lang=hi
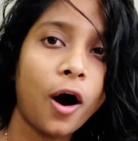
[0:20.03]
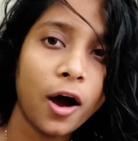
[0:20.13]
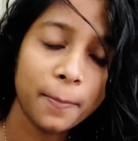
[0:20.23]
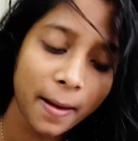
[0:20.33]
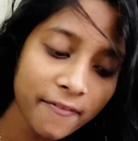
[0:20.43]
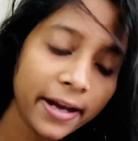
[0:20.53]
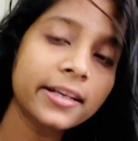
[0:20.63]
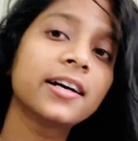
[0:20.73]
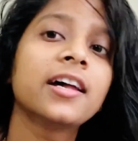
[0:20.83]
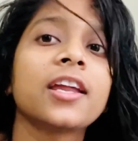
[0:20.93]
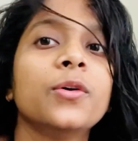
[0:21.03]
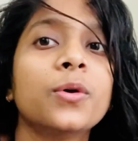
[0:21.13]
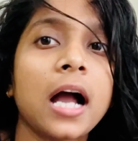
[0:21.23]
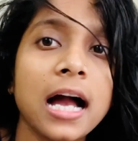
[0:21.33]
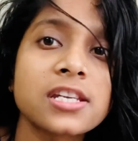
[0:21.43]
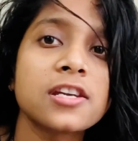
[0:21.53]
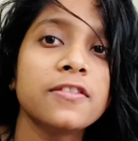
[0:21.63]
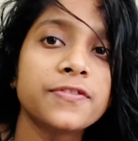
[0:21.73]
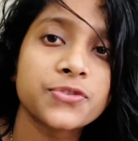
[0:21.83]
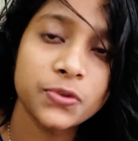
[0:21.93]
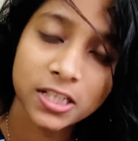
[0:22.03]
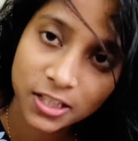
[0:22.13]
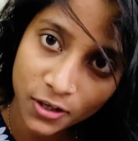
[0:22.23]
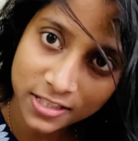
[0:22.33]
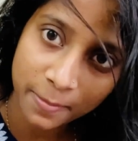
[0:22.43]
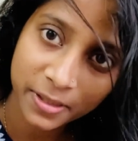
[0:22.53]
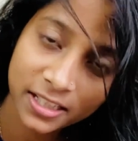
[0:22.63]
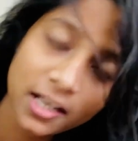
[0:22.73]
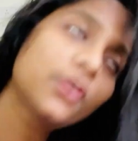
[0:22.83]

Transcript: और मैं वेट कर रही हूँ काशिफ स्वीटी और समरीन का